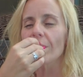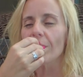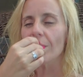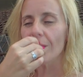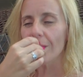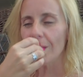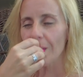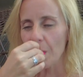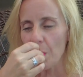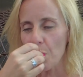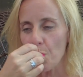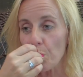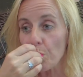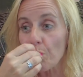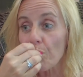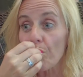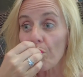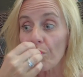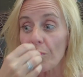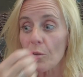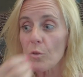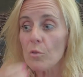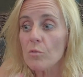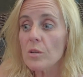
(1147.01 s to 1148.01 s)
Sí.
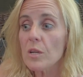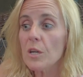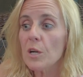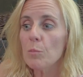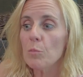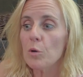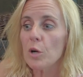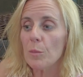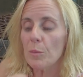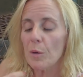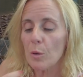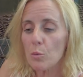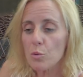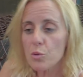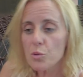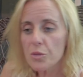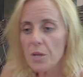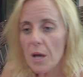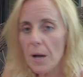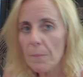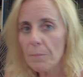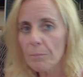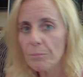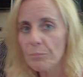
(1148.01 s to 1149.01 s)
No sé, como que me gusta.